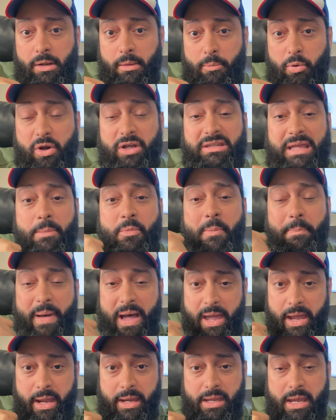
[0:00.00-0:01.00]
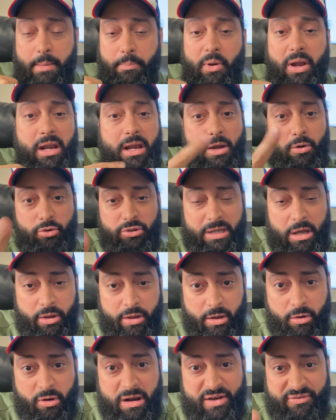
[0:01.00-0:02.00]
Porque estamos para ella. Porque a él le gusta
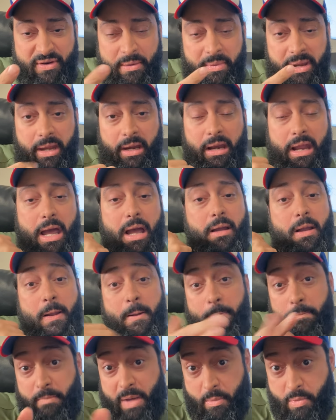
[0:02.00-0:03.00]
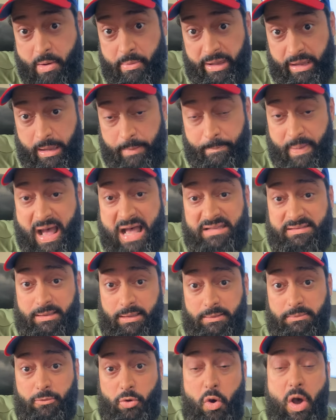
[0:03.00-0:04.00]
joder con la familia. Vamos a ver qué
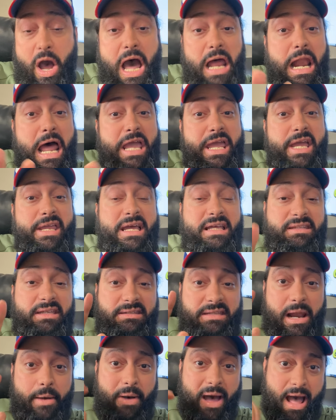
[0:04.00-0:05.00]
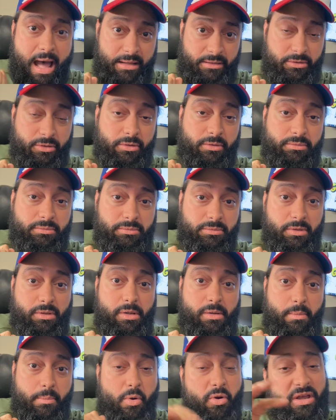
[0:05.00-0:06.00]
pasa. Ojalá y ella esté trabajando.
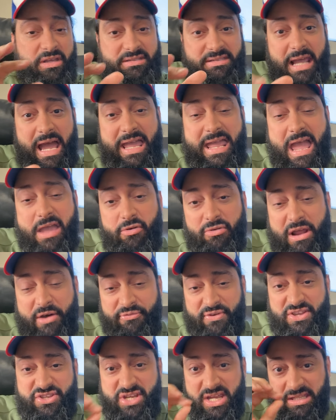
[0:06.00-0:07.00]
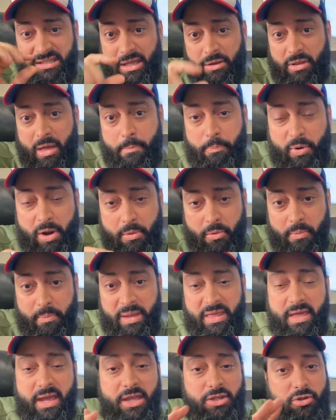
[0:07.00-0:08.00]
Porque si ahí hay una fichita, una prueba, un
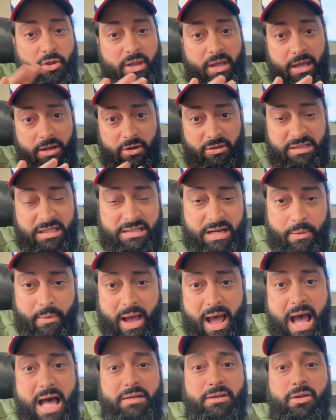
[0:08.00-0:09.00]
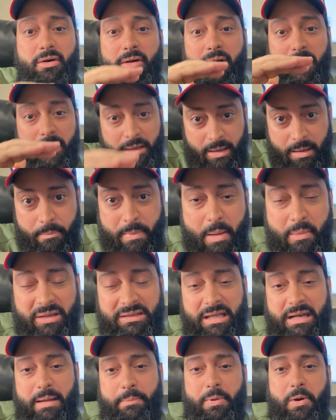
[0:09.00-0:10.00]
videito de que no está trabajando, vamos
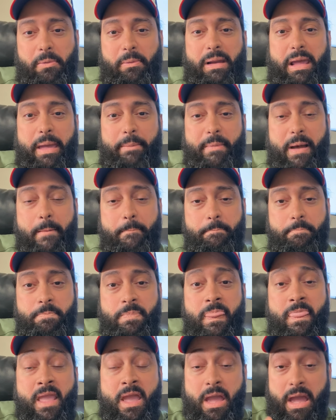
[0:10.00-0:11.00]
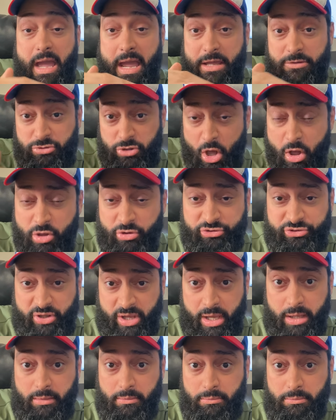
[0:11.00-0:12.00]
a tener problemas.
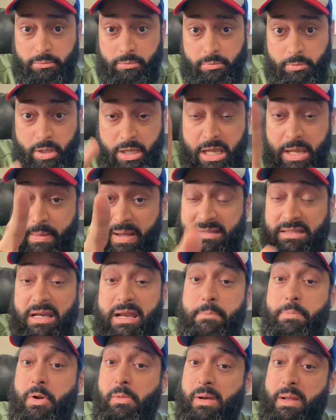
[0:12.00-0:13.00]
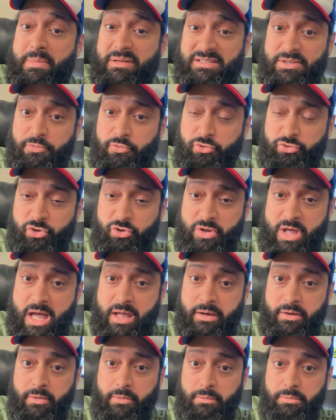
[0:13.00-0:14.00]
Entonces, y va a tener problemas ese
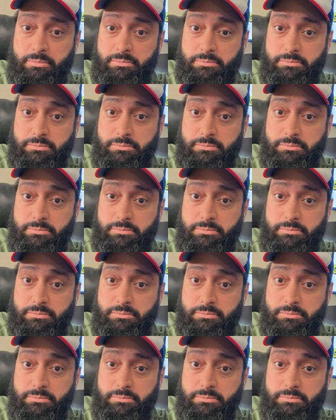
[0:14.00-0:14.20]
funcionario.